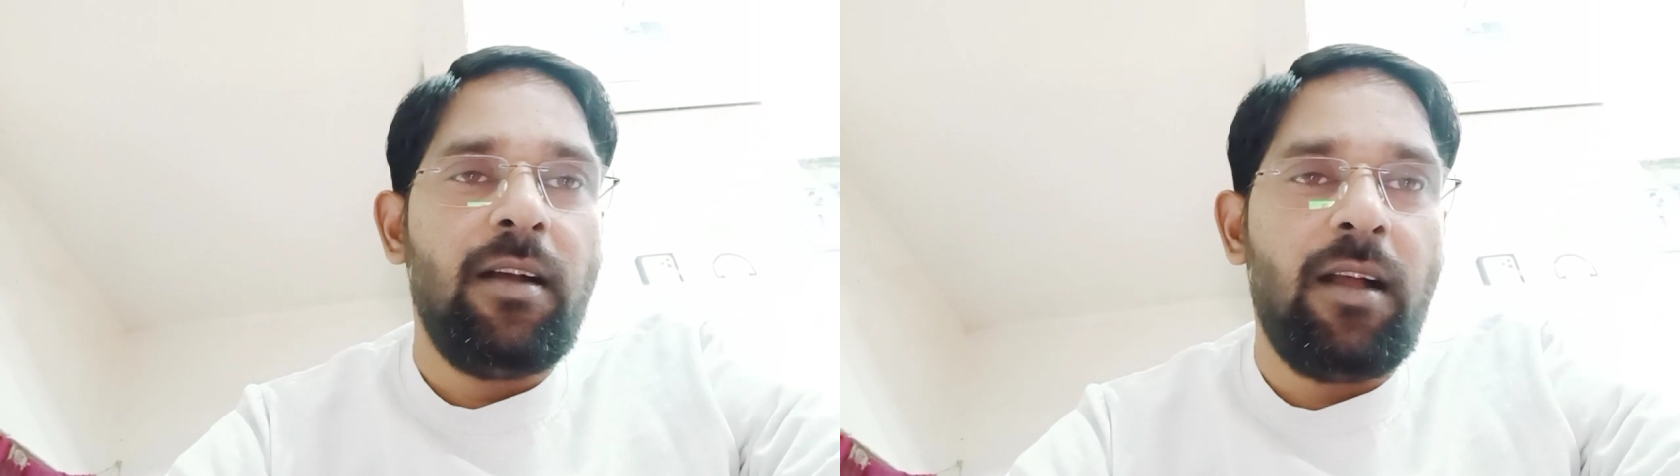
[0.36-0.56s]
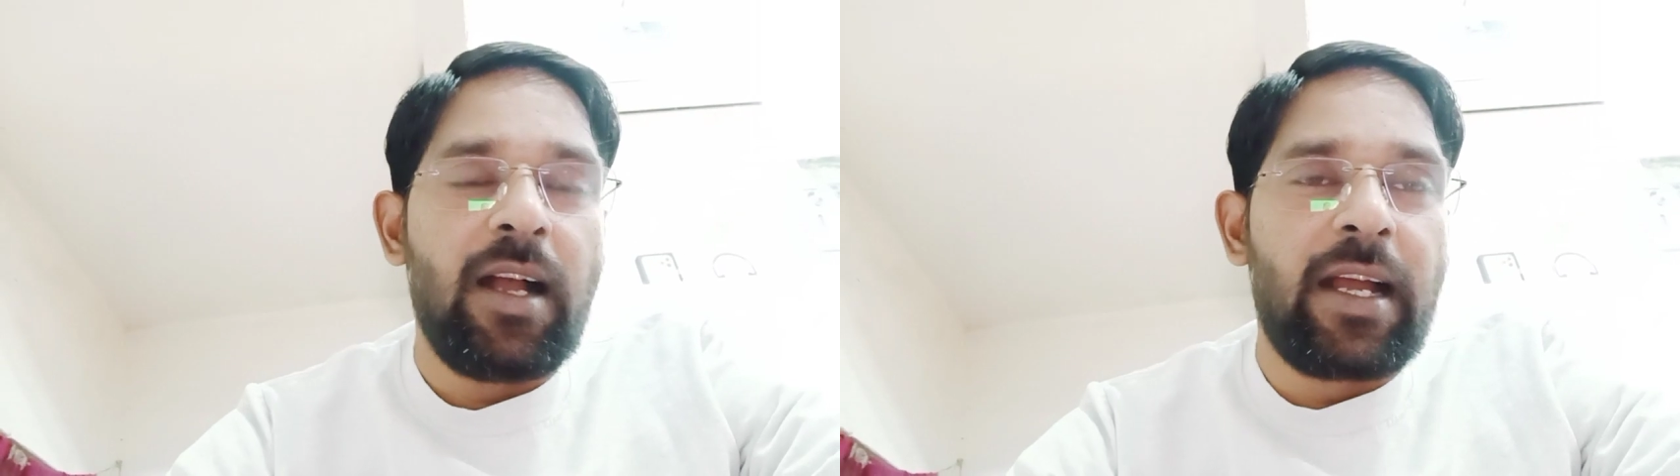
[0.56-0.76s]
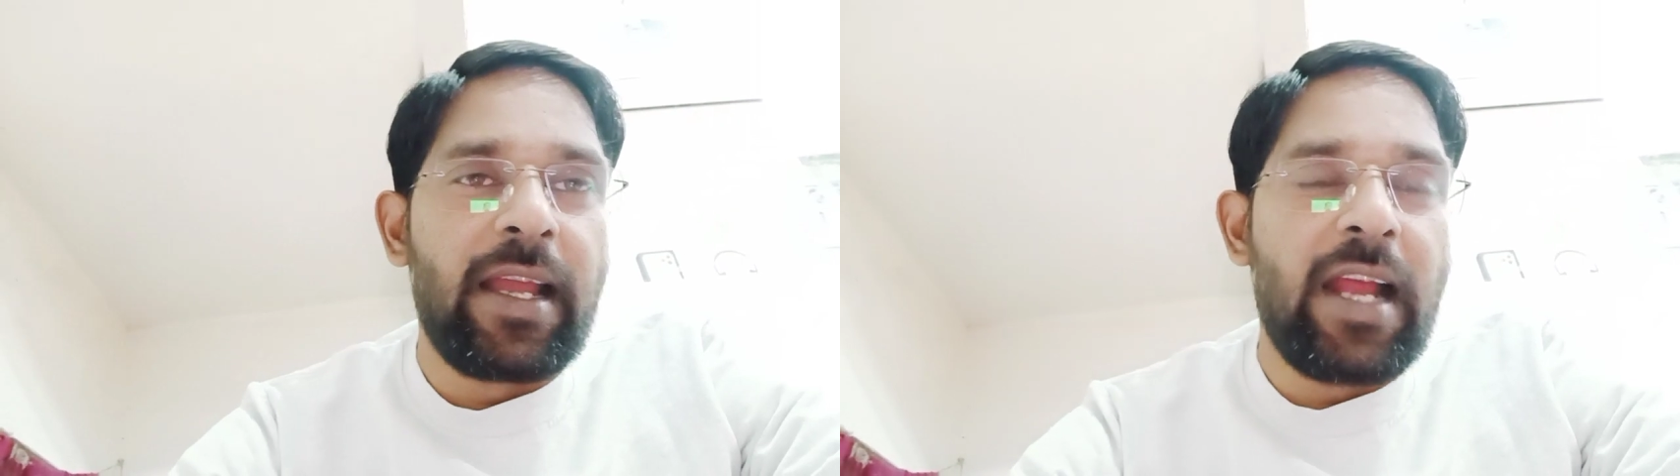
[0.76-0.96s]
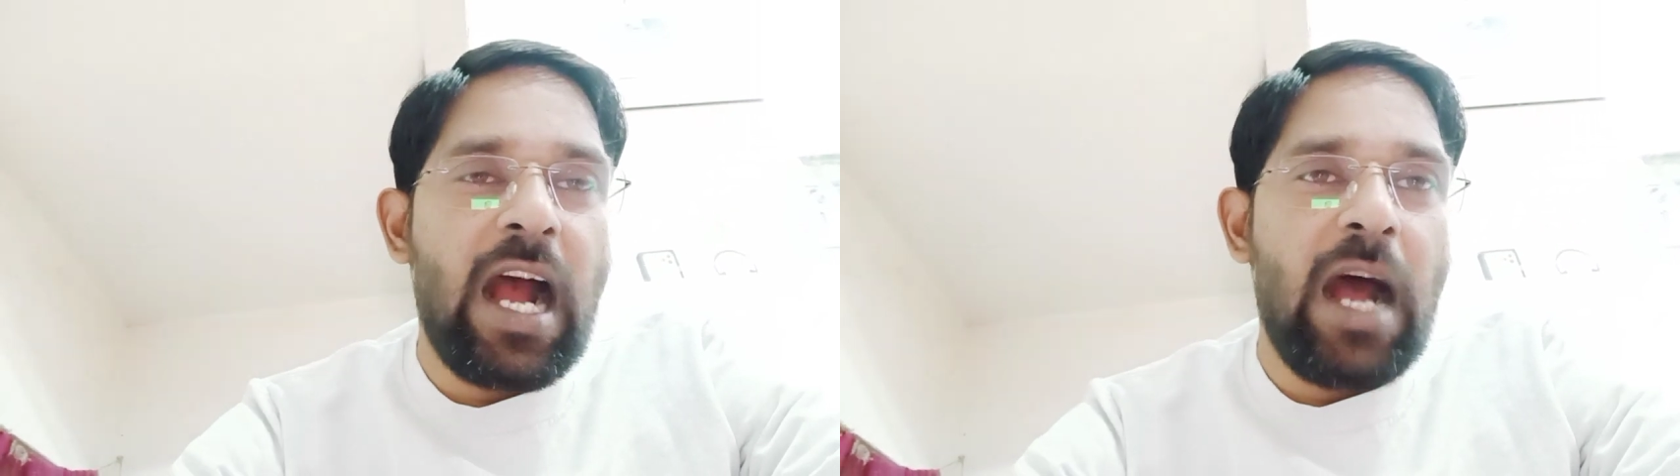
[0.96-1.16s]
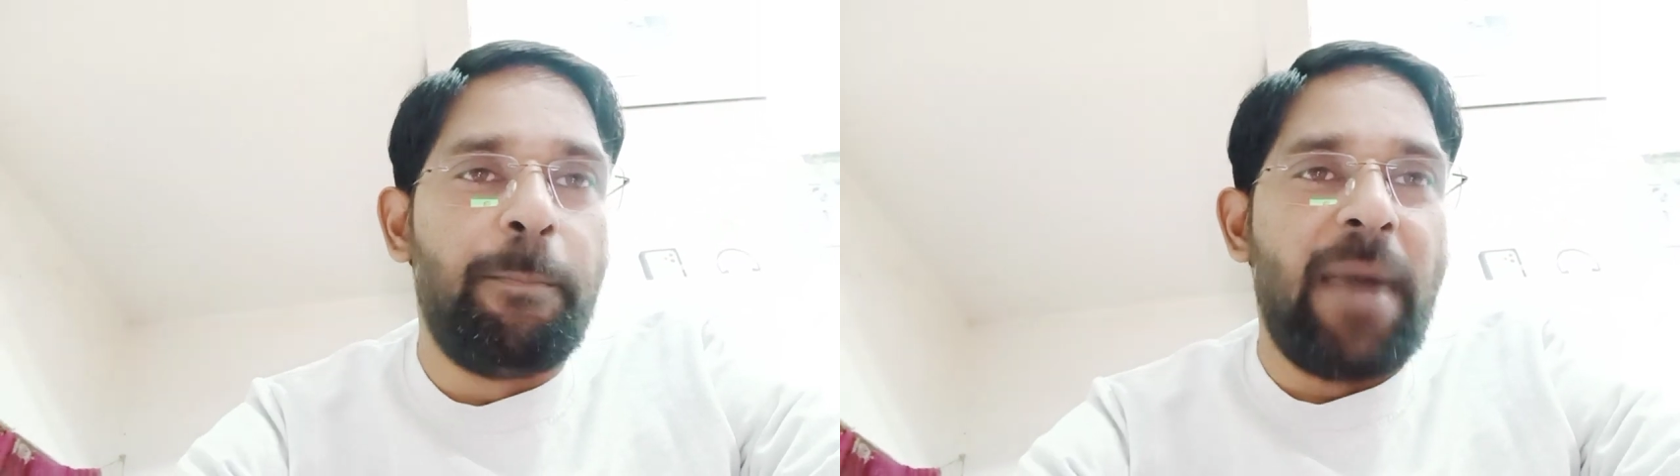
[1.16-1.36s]
अगर
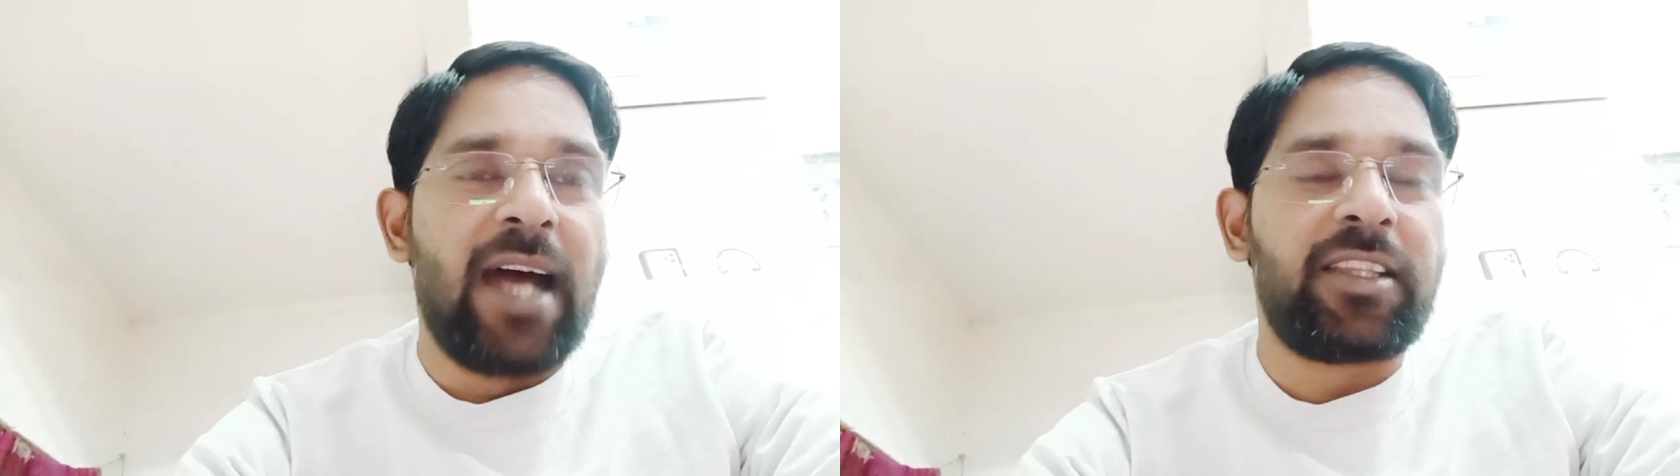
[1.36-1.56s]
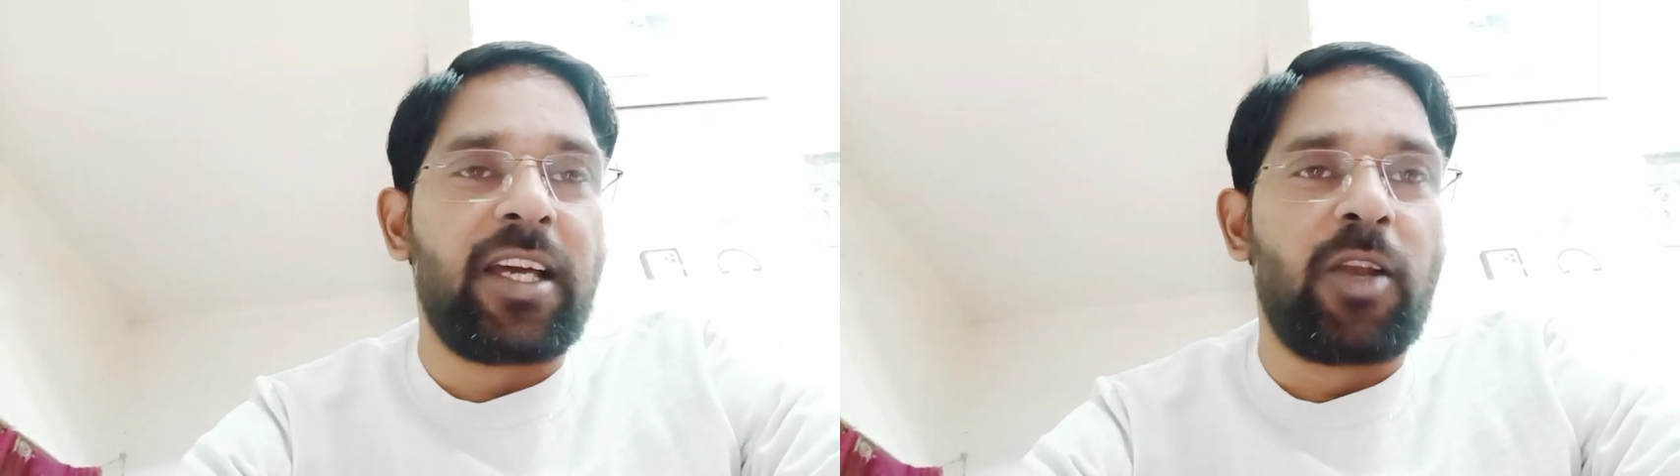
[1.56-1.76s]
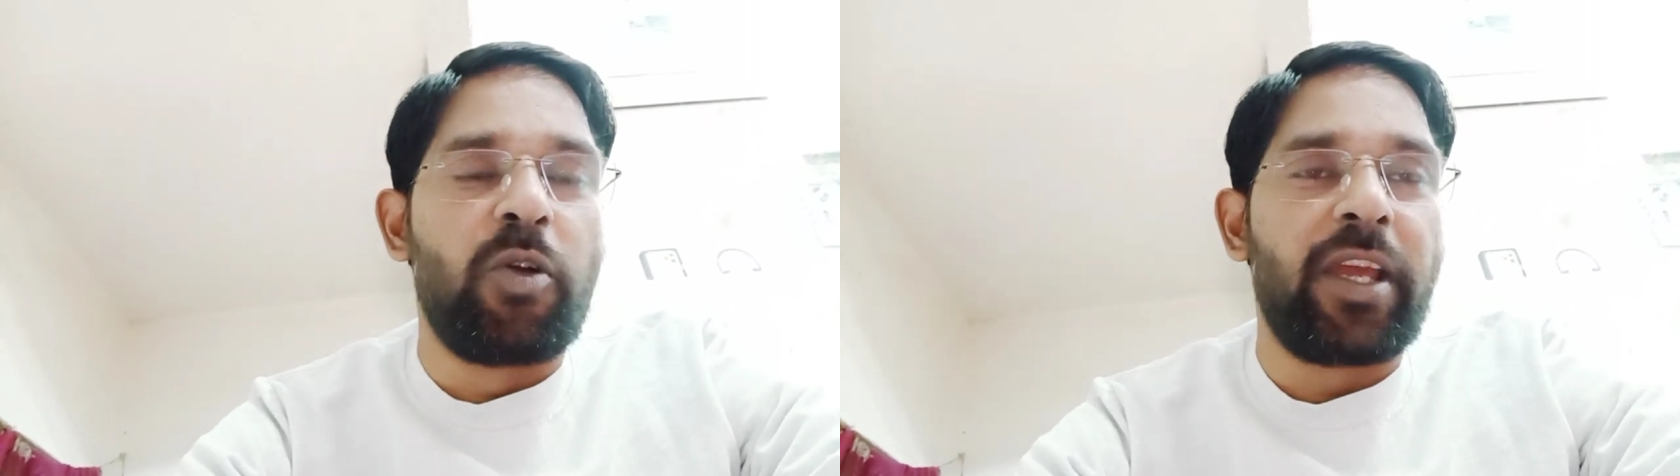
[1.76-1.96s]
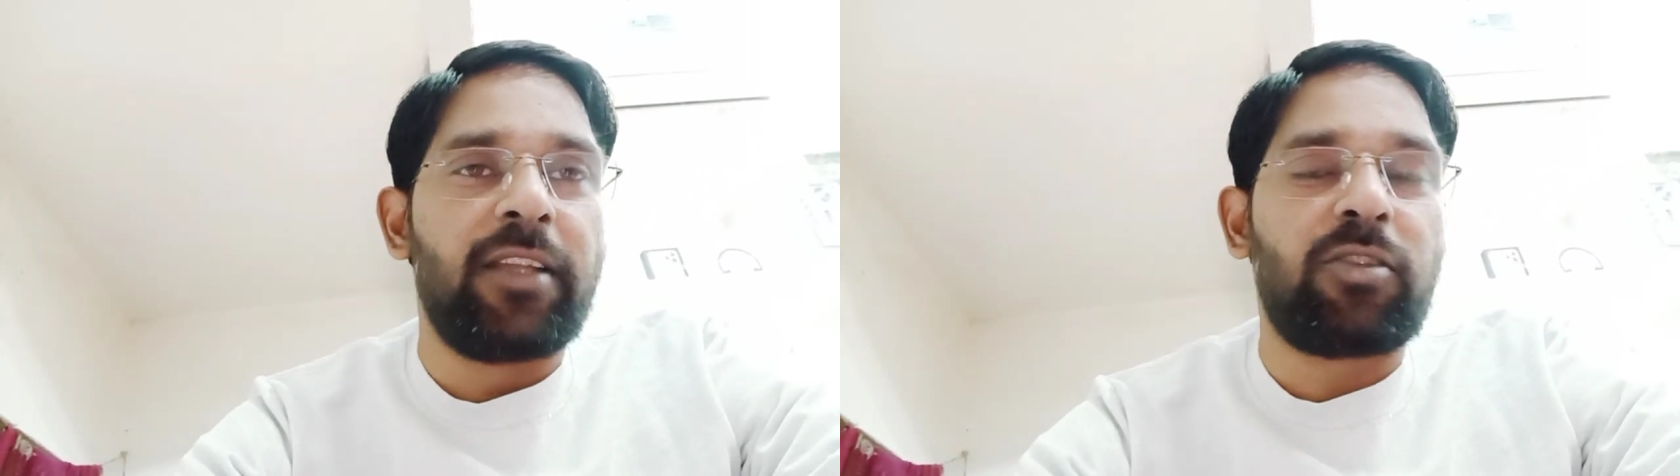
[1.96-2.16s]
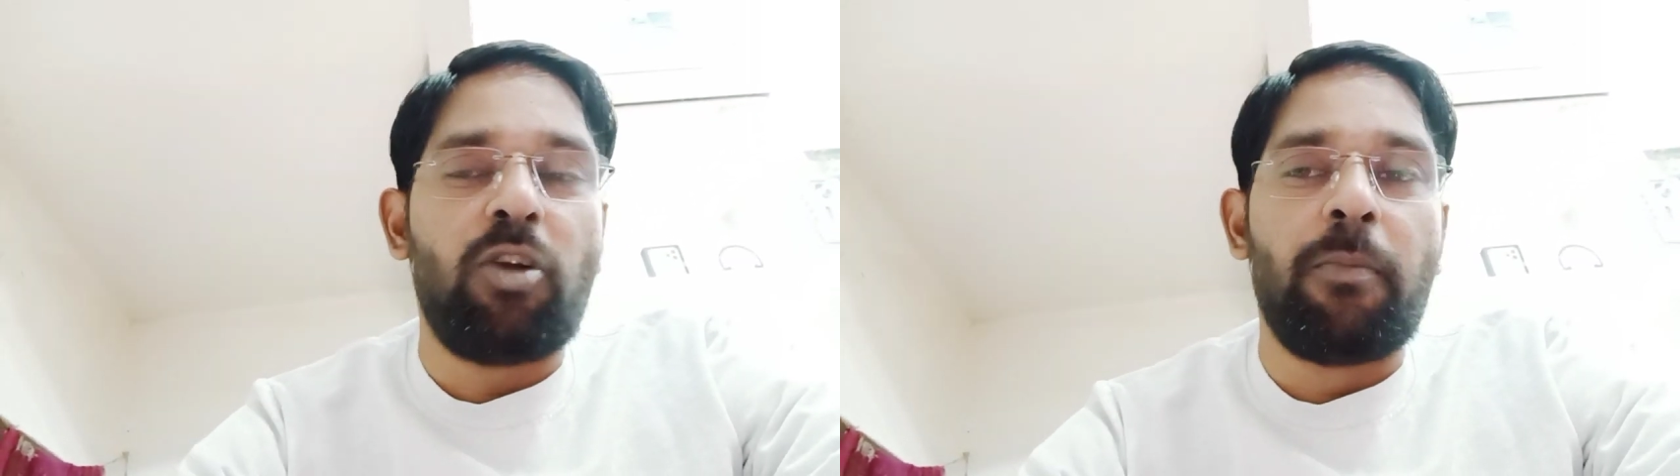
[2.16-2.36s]
आप बात करोगे
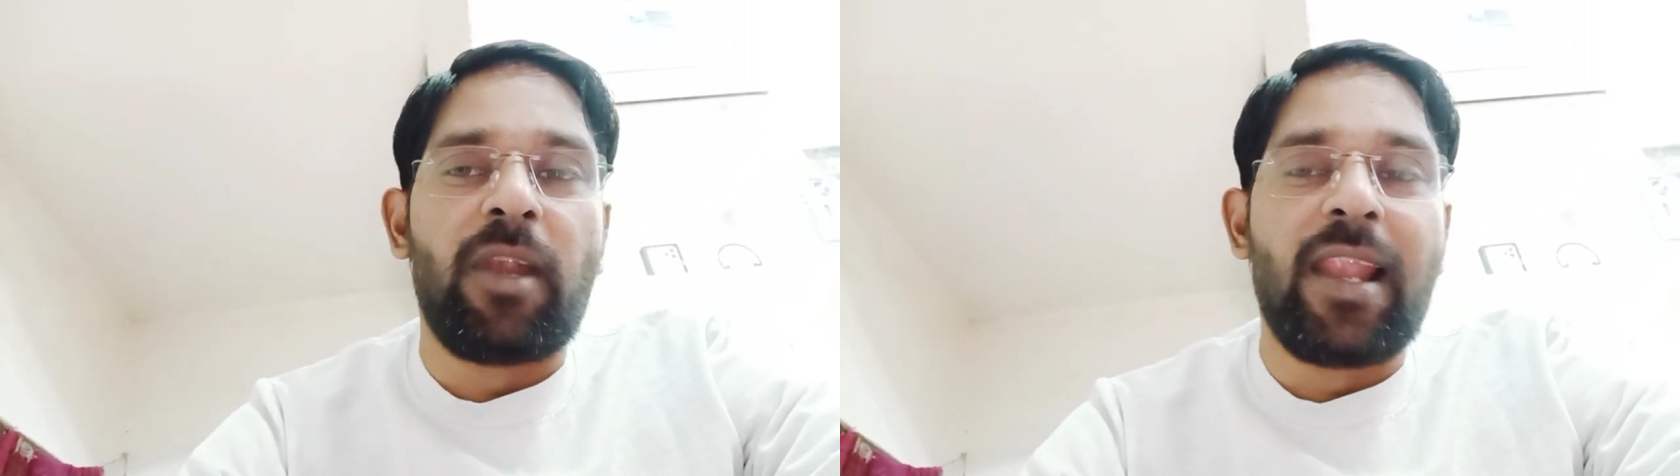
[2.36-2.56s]
तुम